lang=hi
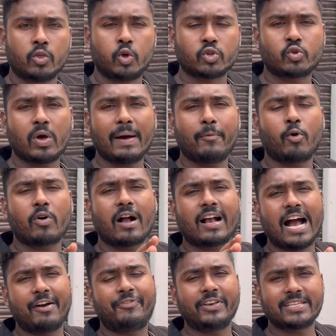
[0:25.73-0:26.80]
दोस्तों आप लोग का
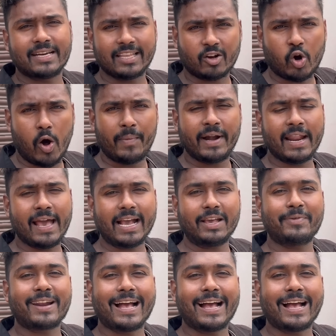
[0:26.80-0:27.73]
काफी ज्यादा कॉमेंट आया कि